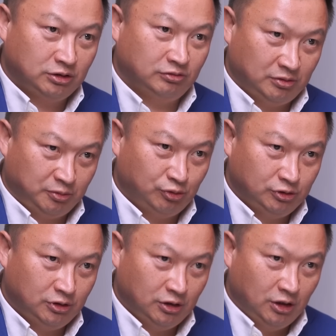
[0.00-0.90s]
этот вопрос.
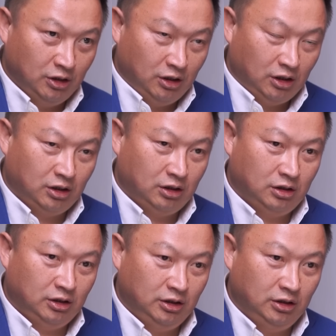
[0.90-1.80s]

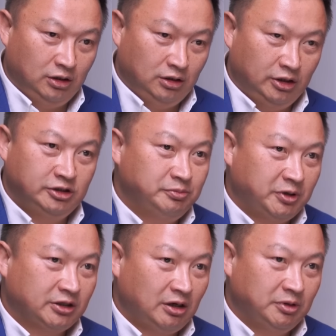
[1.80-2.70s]
А, и есть
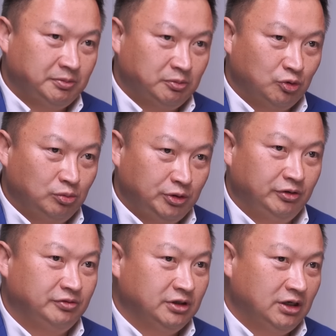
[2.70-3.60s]
департамент, по-моему,
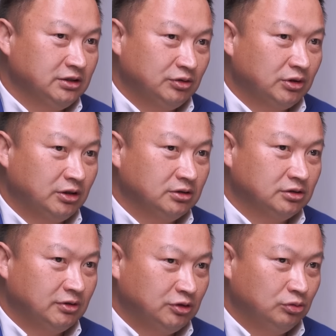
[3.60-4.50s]
нефти и газа, вот так и
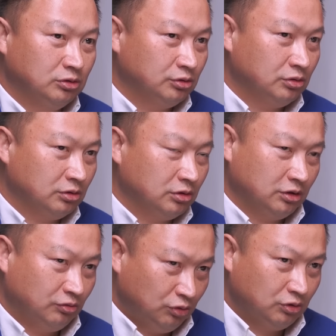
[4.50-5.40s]
называют. Э,
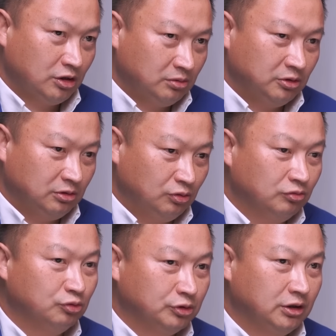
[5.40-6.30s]
этот, вот как бы он
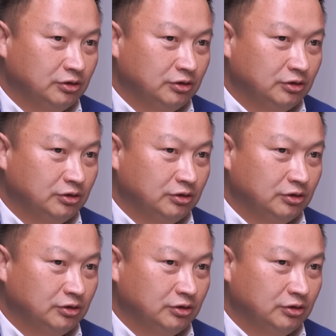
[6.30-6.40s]
внутри